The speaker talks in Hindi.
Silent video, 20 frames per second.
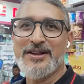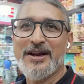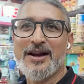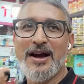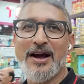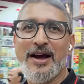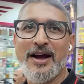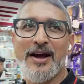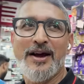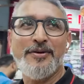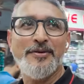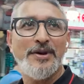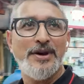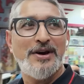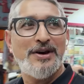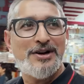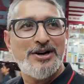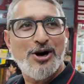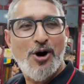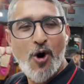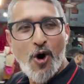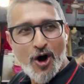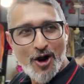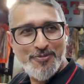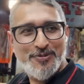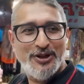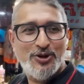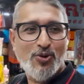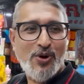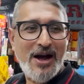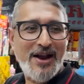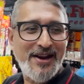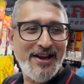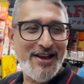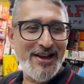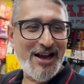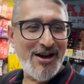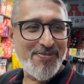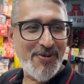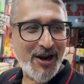मैंने दिखाया है और भी दुकानें
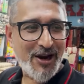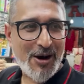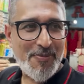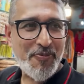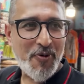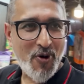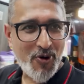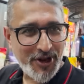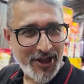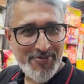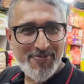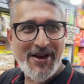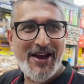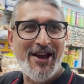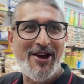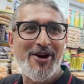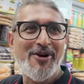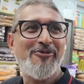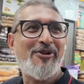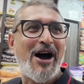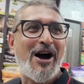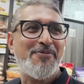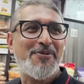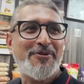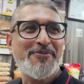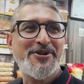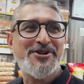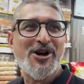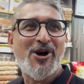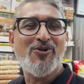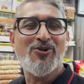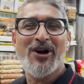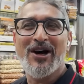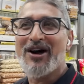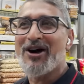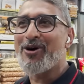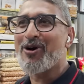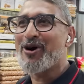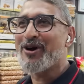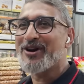यहाँ पे कपड़ों की मैं वहाँ पर भी
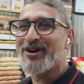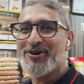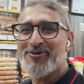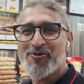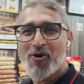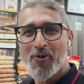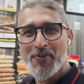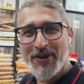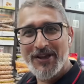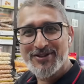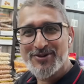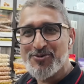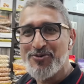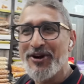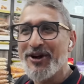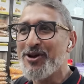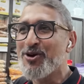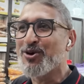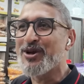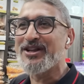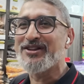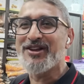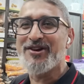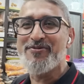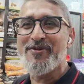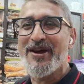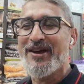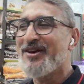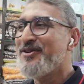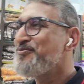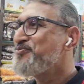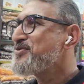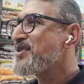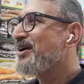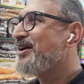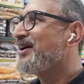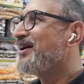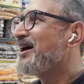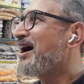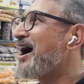जाऊँगा और वो भी इस वीडियो के अंदर मैं
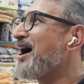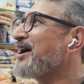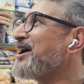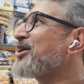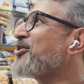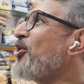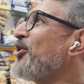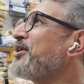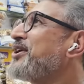आगे